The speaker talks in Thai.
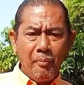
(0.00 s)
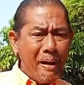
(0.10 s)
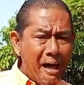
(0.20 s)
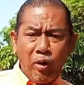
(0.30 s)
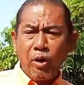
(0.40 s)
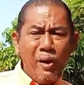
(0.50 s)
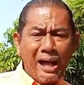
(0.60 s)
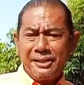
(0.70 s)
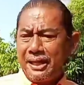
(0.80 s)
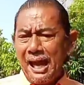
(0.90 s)
ปรากฏว่า
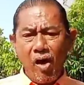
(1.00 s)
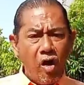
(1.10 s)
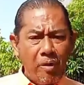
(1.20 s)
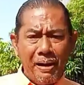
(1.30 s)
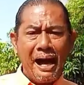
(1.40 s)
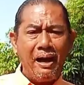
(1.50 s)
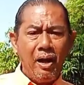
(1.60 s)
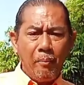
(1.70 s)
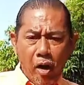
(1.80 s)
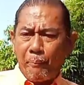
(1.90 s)
อัจฉริยะออกมา
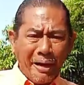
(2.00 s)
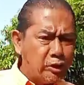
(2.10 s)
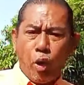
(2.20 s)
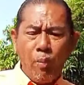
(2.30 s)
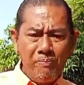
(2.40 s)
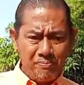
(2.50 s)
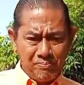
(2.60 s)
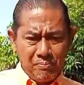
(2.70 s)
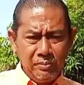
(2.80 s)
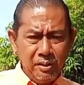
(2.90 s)
บอกประชุม
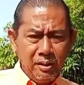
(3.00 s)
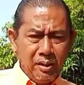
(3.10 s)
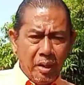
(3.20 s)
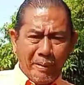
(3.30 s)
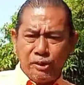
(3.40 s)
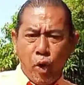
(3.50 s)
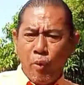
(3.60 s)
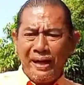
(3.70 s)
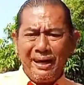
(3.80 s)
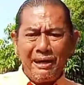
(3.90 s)
ประชุม
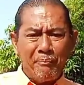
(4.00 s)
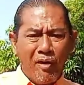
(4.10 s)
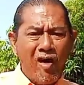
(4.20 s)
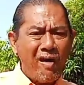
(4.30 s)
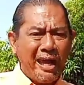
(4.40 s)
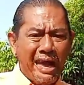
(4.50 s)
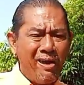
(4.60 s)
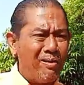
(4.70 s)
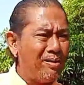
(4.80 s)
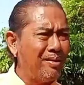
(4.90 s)
กันเรียบร้อยแล้ว